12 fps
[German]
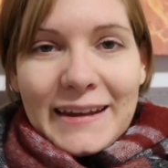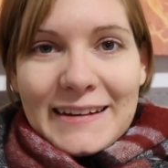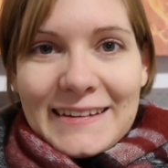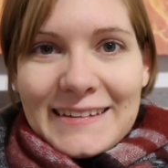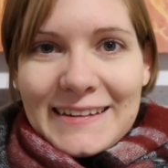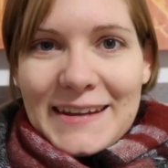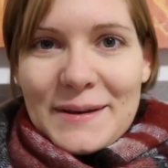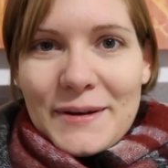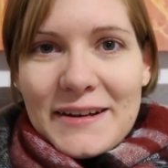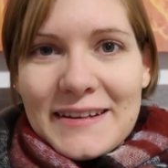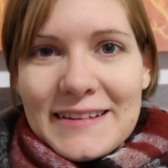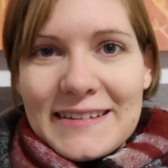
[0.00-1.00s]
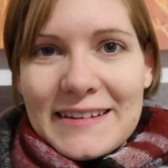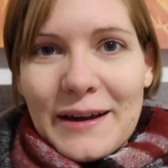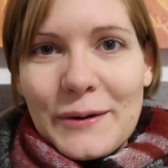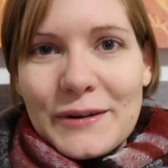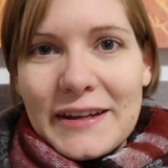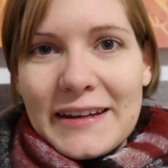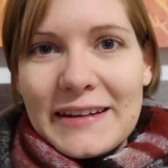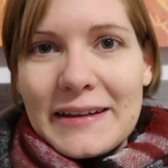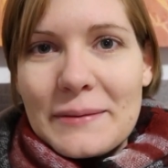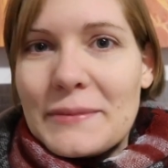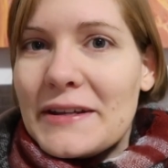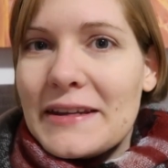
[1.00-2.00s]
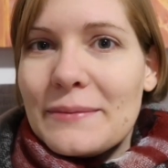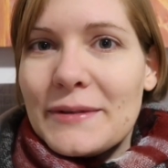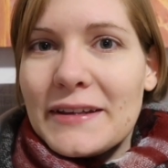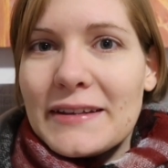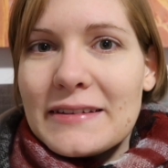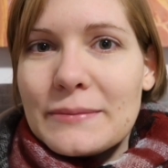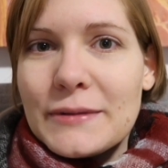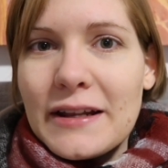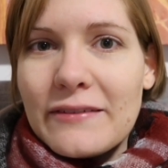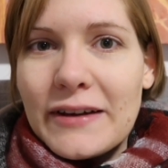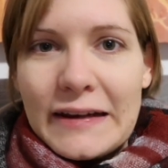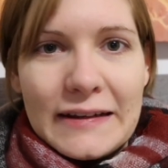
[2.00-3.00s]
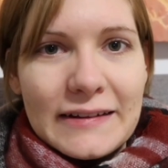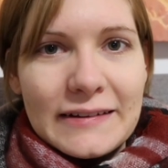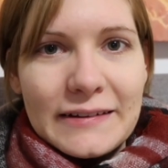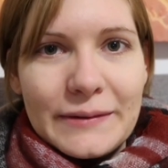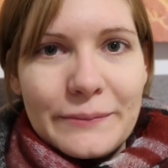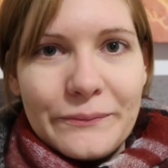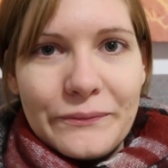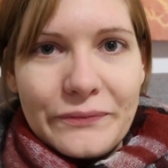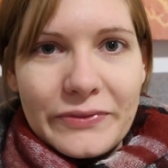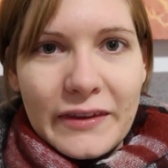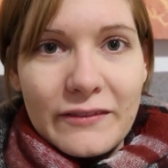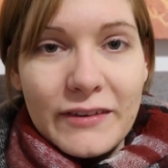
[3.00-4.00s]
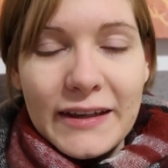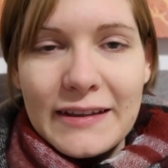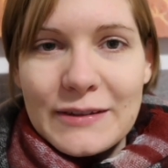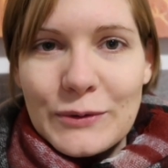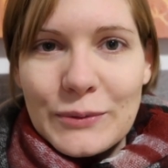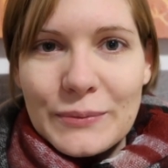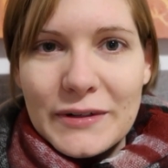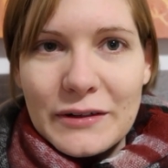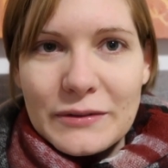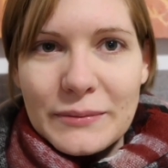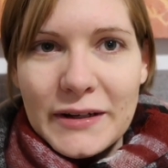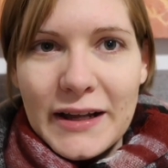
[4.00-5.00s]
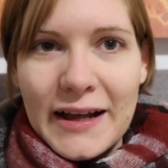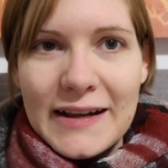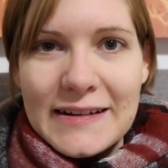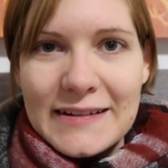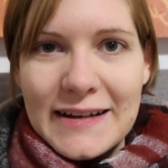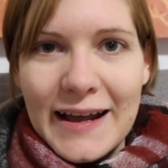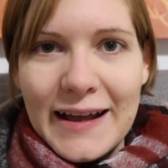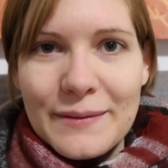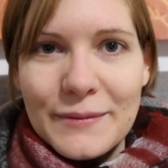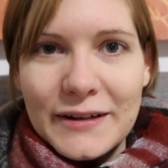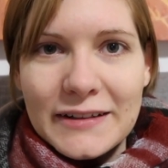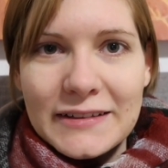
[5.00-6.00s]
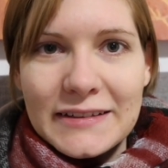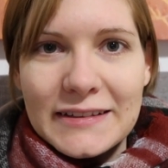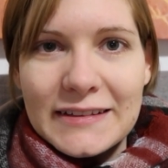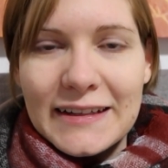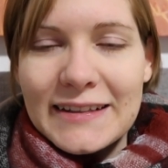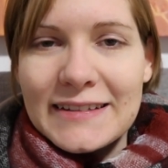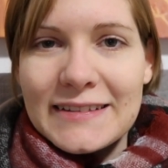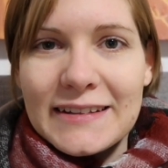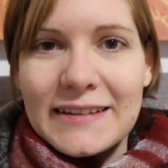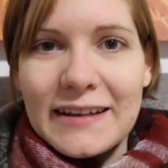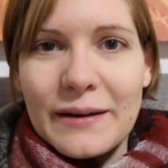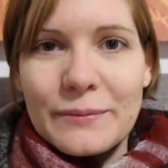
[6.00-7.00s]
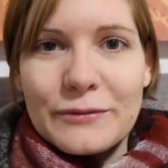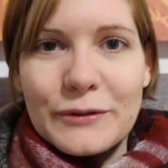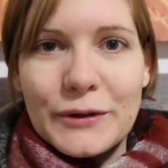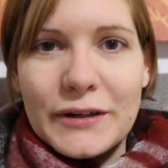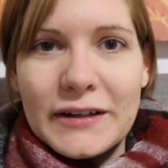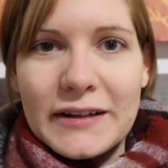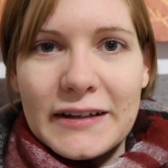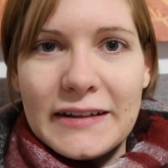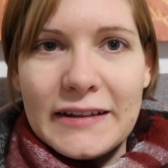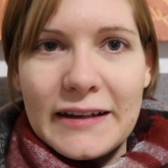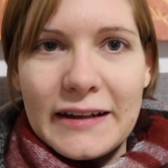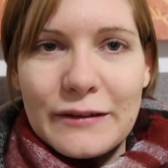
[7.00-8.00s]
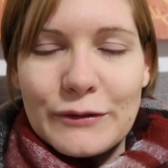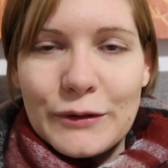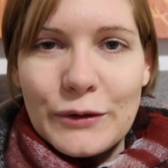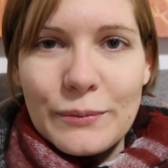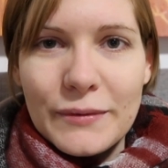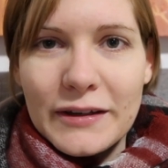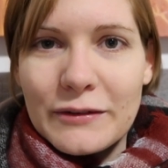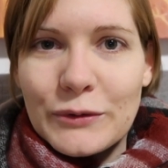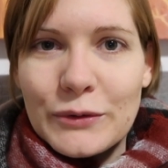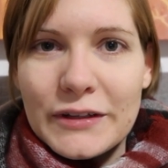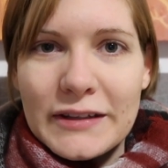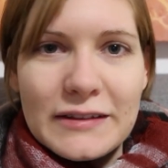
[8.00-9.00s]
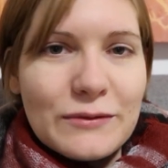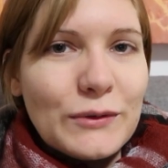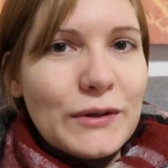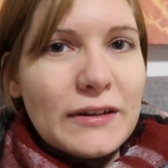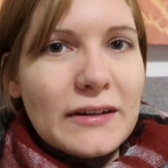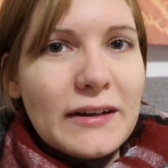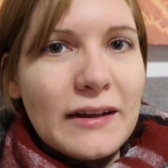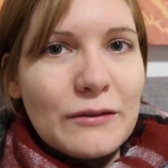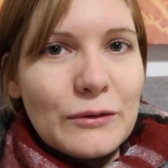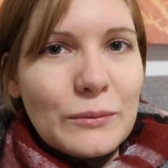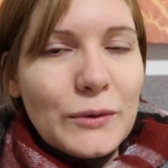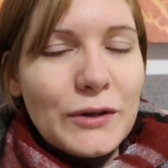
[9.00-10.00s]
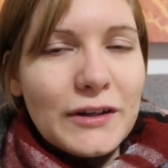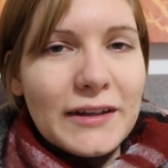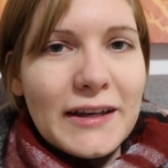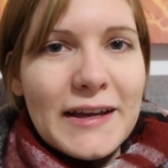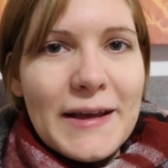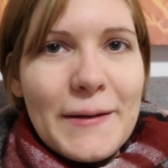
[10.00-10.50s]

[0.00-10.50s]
Dieser jemand ist auch derjenige, mit dem ich jetzt mittlerweile ähm, weggezogen bin aus meiner alten Heimat. Das heißt, ich habe vorher in der Nähe von Nürnberg gewohnt, jetzt wohne ich in der Nähe von München.